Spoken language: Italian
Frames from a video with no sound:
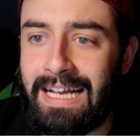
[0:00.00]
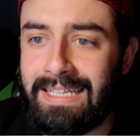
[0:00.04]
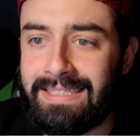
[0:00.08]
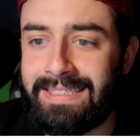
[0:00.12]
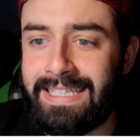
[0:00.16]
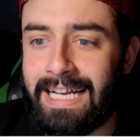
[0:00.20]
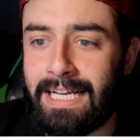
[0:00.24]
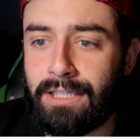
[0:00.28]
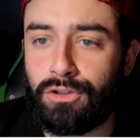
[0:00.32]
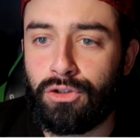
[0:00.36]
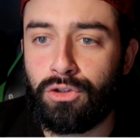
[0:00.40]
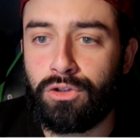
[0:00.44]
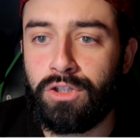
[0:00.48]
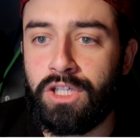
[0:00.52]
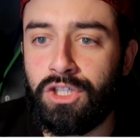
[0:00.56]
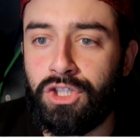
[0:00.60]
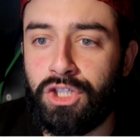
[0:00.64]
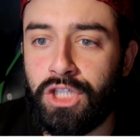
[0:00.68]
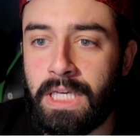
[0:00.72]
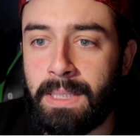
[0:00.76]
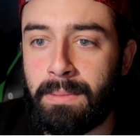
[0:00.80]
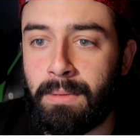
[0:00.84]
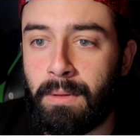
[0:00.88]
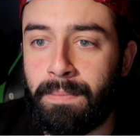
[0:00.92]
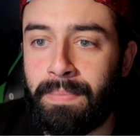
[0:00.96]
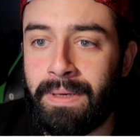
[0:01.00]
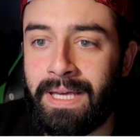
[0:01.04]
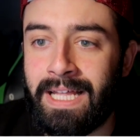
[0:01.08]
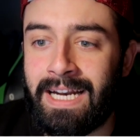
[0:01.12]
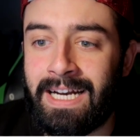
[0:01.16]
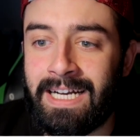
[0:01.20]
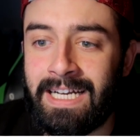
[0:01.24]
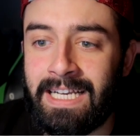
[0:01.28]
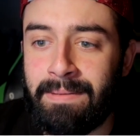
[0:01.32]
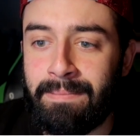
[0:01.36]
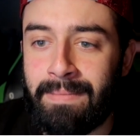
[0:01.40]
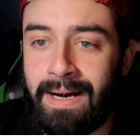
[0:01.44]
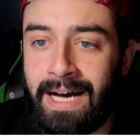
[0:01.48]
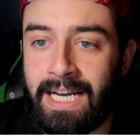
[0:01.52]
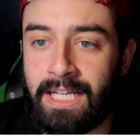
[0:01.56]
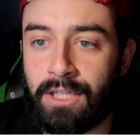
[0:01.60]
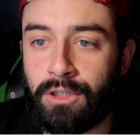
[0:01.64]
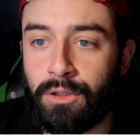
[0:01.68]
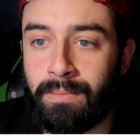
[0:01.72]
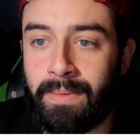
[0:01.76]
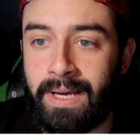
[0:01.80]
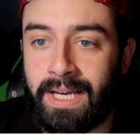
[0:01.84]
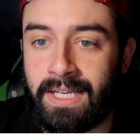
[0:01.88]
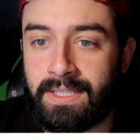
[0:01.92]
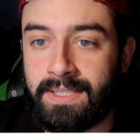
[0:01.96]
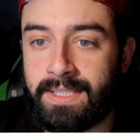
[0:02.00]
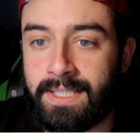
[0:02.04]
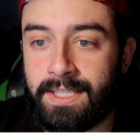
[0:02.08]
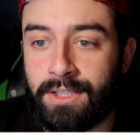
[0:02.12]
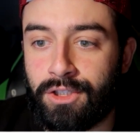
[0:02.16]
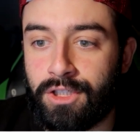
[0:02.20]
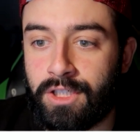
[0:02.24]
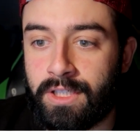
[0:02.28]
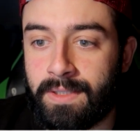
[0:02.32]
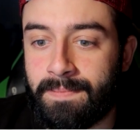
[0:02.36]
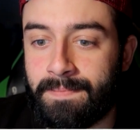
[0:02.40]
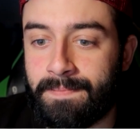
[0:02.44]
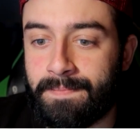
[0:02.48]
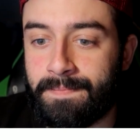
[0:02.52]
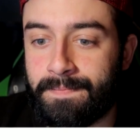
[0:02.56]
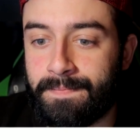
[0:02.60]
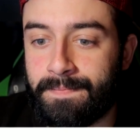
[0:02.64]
Assaggio di cibo per animali domestici.